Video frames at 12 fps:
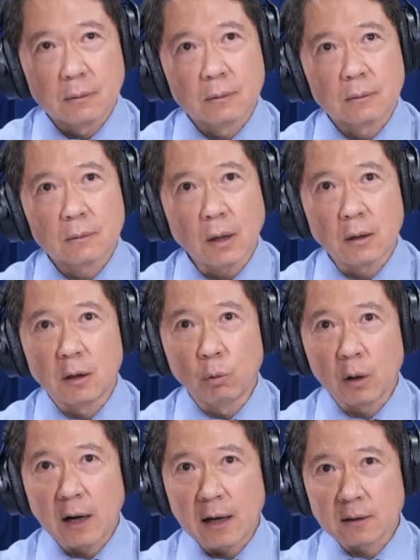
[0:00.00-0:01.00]
但你如果
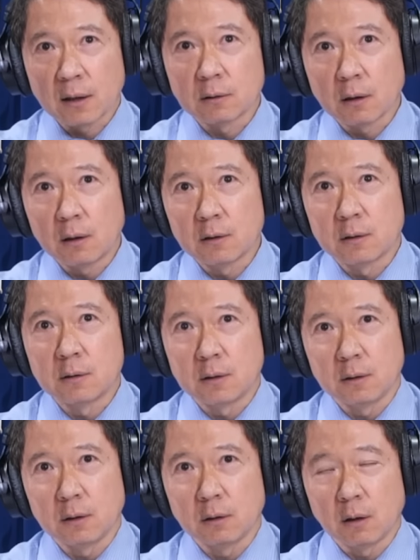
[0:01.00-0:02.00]
拉长到二十几
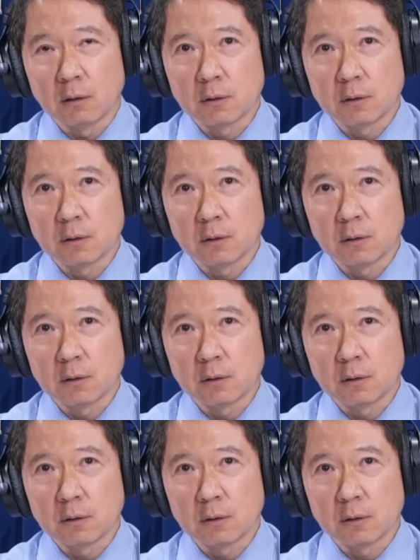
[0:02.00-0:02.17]
年，好像